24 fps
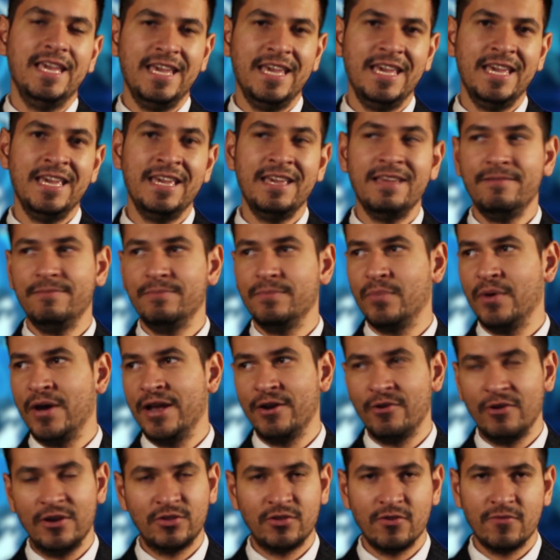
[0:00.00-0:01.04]
y
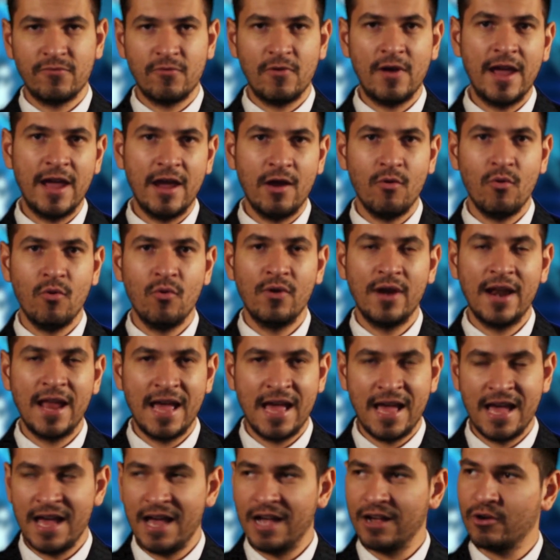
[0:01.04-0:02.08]
bueno, esto fue
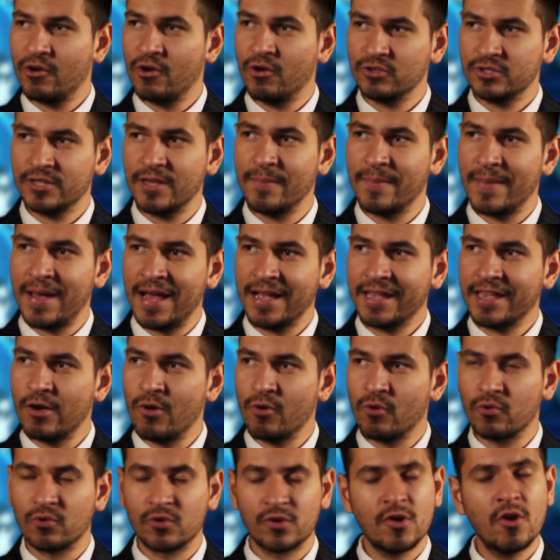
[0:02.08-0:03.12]
una cosa más que
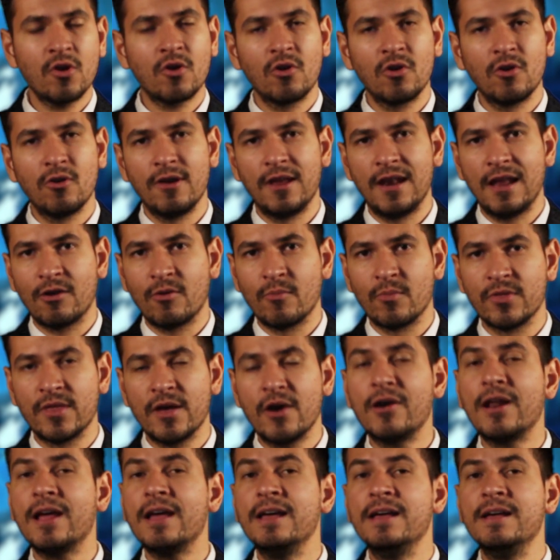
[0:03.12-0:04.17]
ocurrió con lo de la
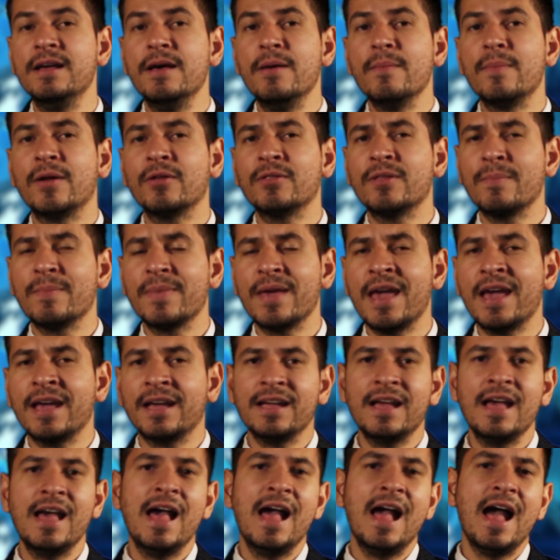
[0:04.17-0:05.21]
computadora, pero
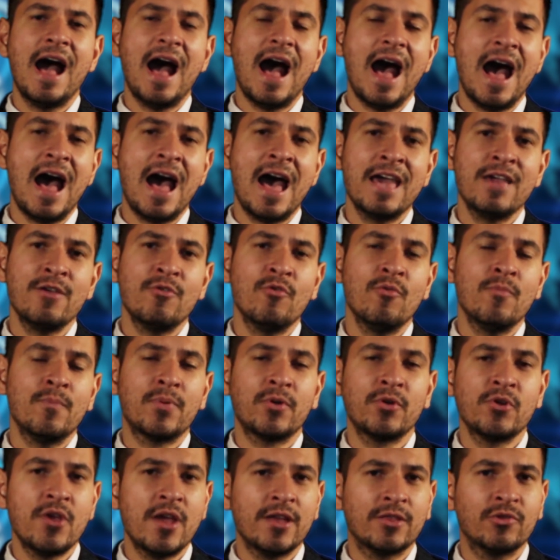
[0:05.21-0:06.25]
también hay un
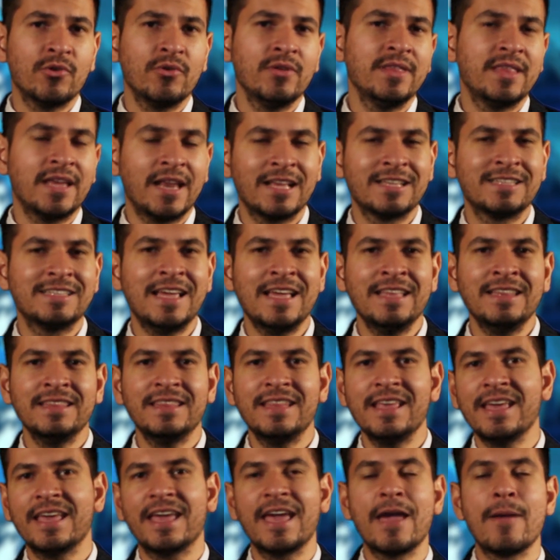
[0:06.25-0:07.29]
proyecto
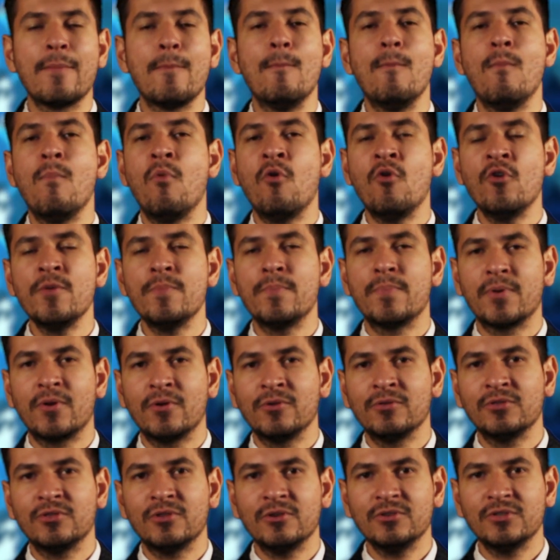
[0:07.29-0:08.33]
interesante que muy
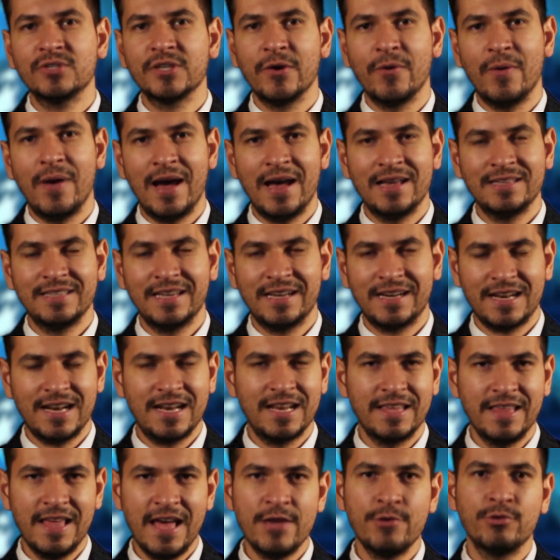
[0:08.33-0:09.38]
pronto se va a hacer
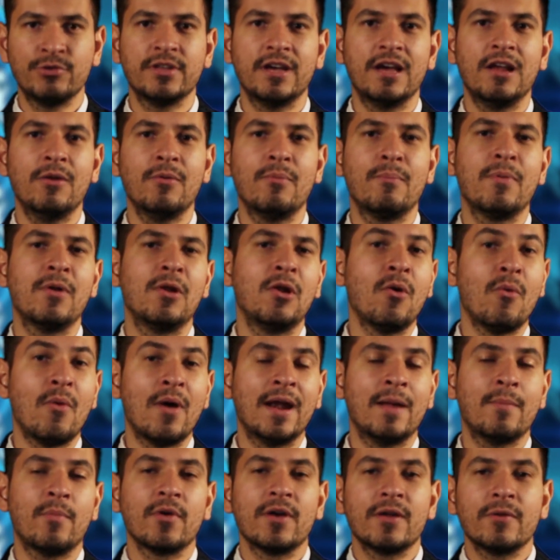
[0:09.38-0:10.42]
realidad y ustedes lo,
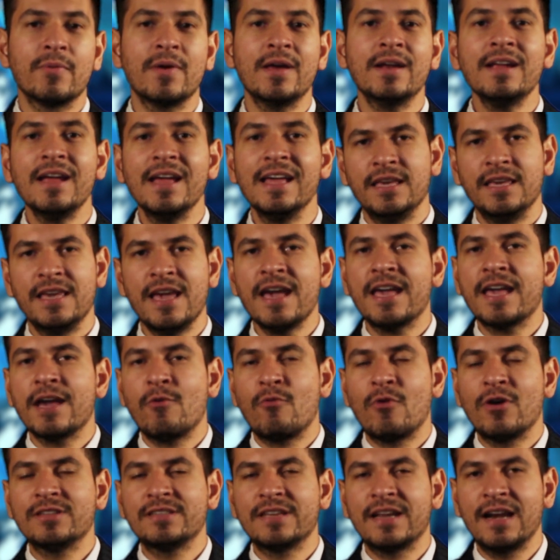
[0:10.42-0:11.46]
van a poder ver. Y es que
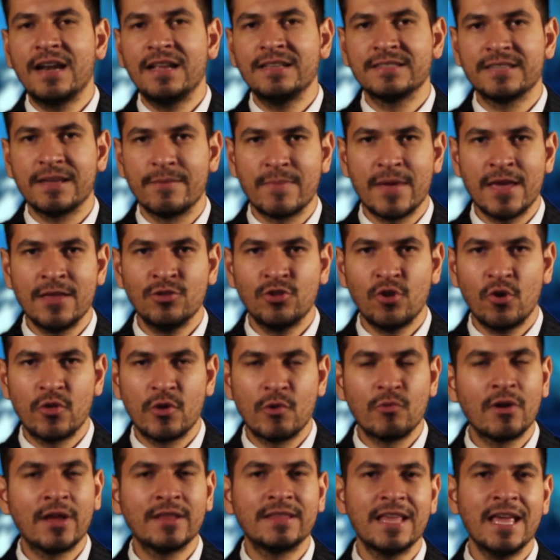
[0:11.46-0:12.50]
voy a hacer el lanzamiento
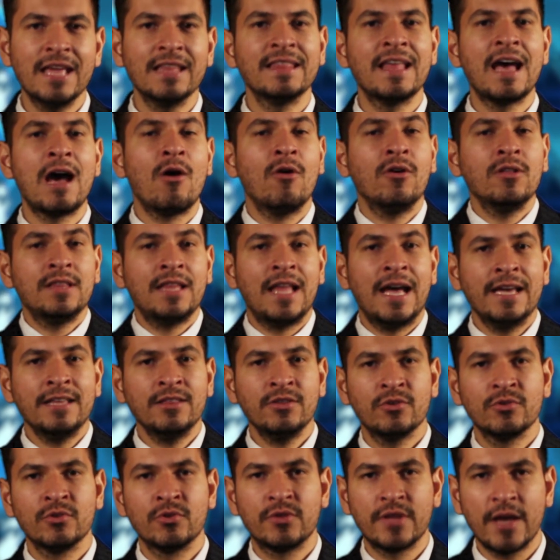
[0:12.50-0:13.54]
de una tienda
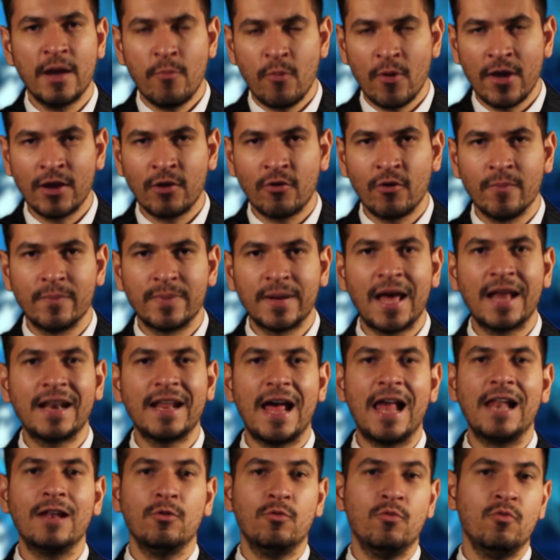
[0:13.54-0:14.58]
online donde ustedes pueden
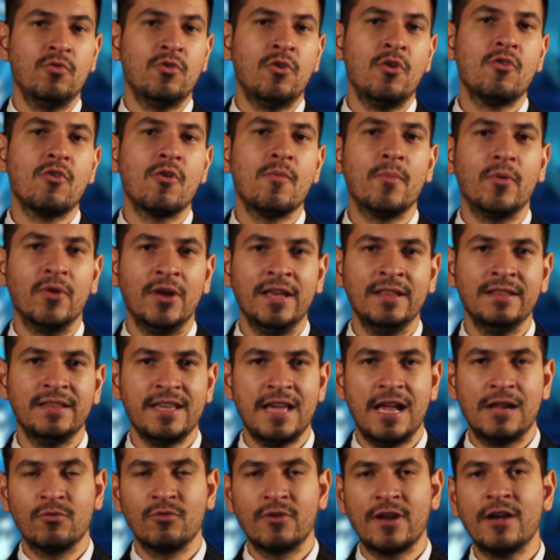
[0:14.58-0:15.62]
comprar algunos
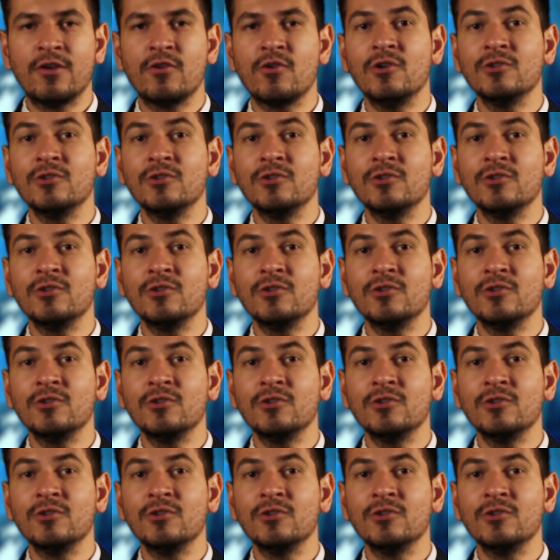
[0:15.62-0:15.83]
componentes y algunas